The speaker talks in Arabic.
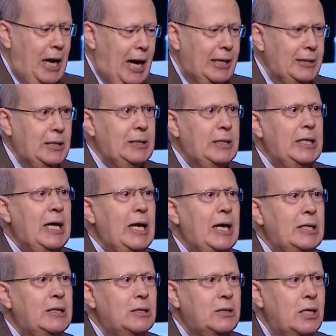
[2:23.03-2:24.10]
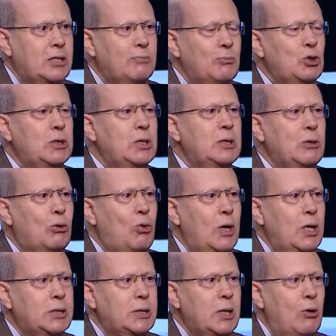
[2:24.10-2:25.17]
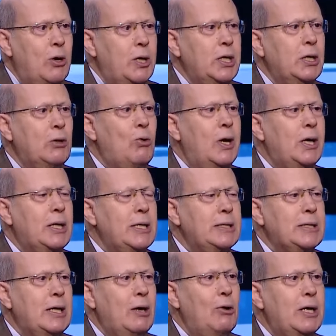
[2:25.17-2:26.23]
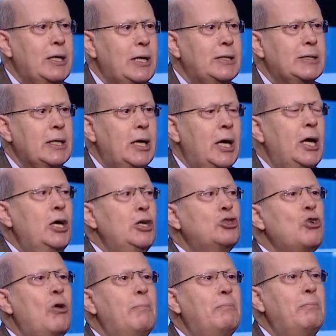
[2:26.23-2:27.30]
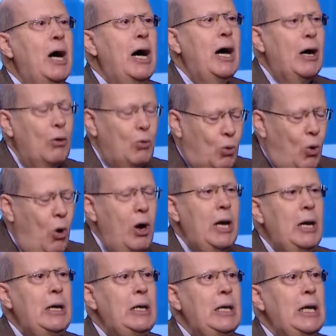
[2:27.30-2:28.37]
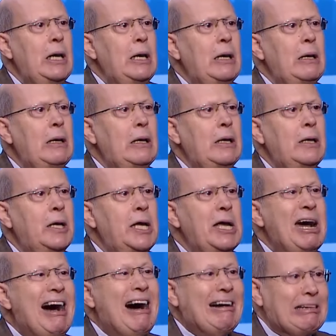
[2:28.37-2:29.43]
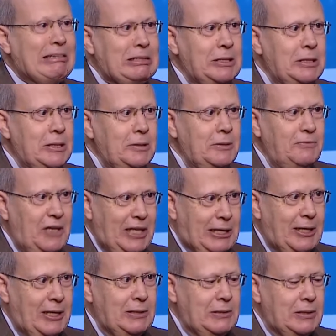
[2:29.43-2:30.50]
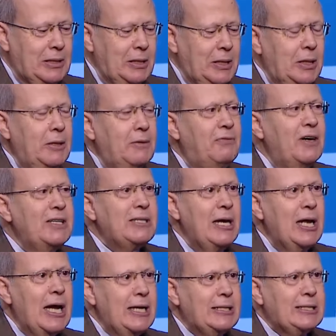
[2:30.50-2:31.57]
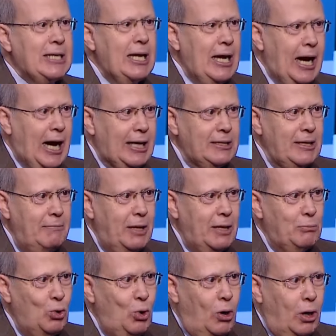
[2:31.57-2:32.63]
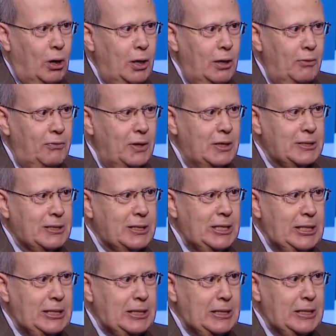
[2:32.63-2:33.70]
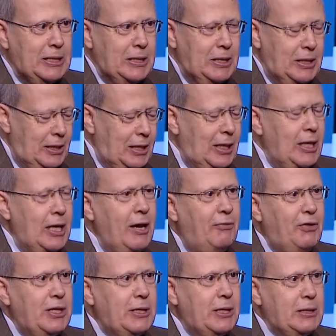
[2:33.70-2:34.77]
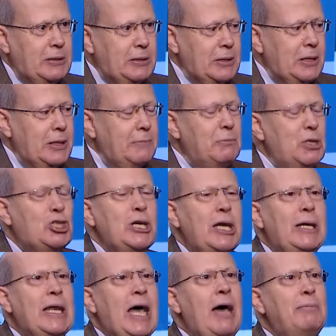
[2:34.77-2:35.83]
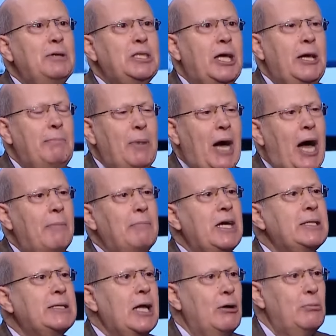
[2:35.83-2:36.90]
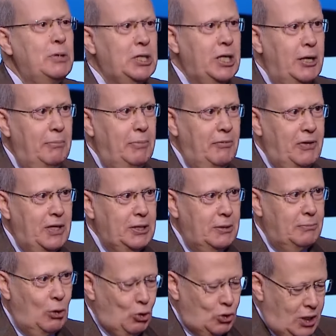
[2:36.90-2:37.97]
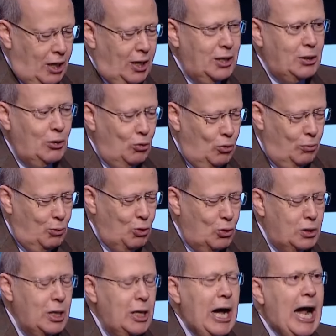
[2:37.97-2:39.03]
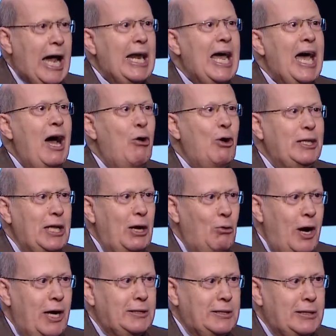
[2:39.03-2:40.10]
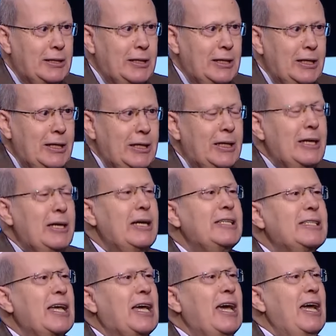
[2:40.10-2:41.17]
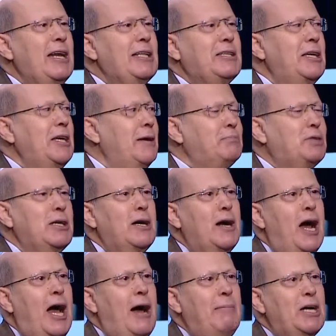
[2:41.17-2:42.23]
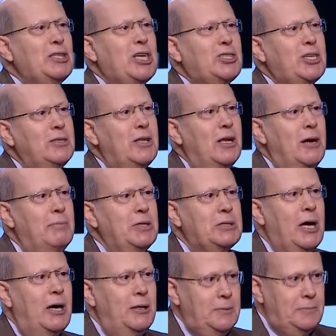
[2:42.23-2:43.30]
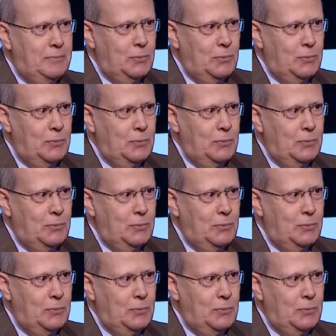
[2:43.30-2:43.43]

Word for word: الحديديه التي تصمد ضد كل الصواريخ والكذا والكذا ثم كل الانهيار فكره فصل غزه عن المجموع مم. الفلسطيني اللي هي فكره مش انها بتحب حماس او بتحب فتح ما هو ظهرت الامور على الهوا دلوقتي مظبوط اذا كانت هي بتكره حماس عشان ضربتها